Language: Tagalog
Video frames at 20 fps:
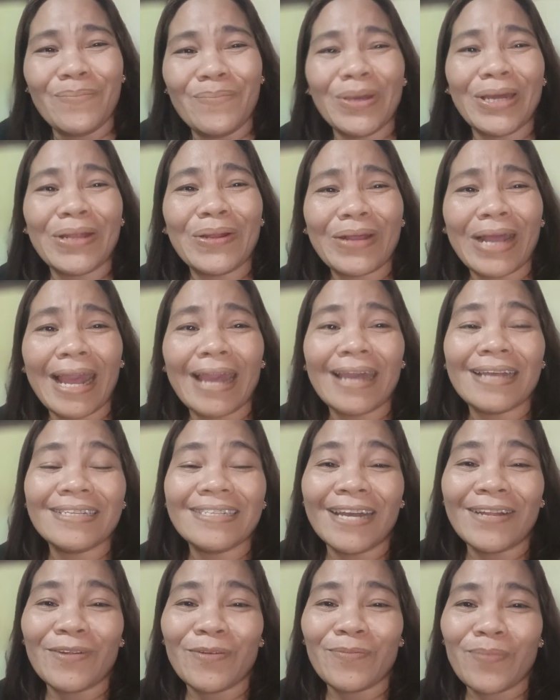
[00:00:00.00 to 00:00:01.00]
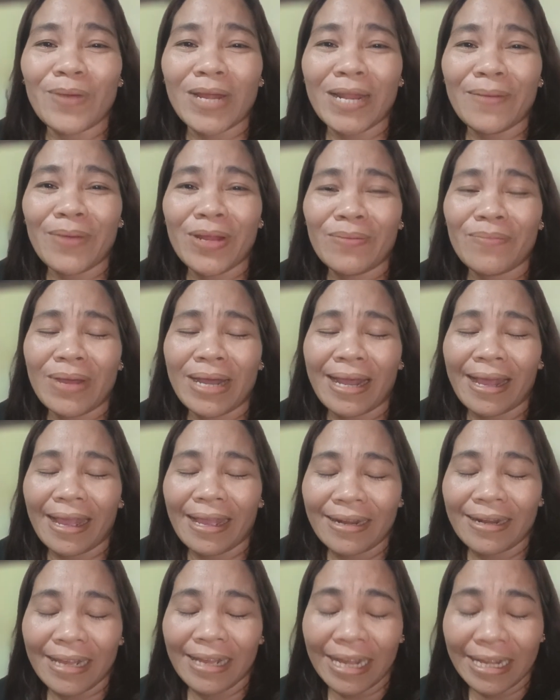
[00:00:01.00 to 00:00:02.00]
pero kahit ganun pa naman mga
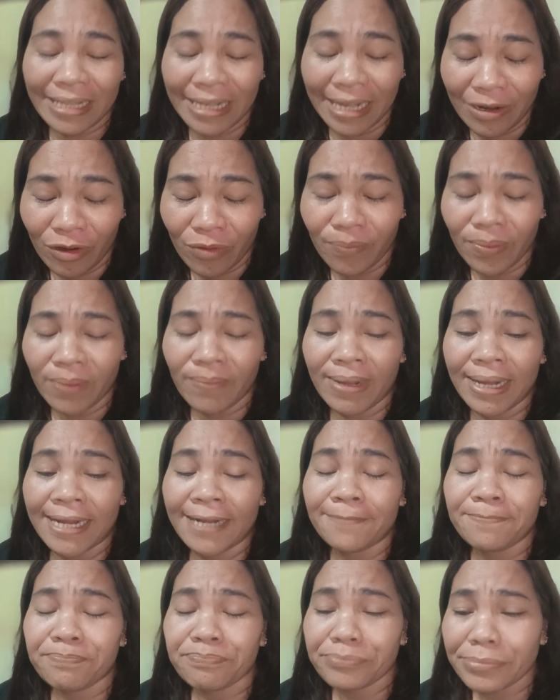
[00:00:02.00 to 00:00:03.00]
kaintay, kahit ganun pa man,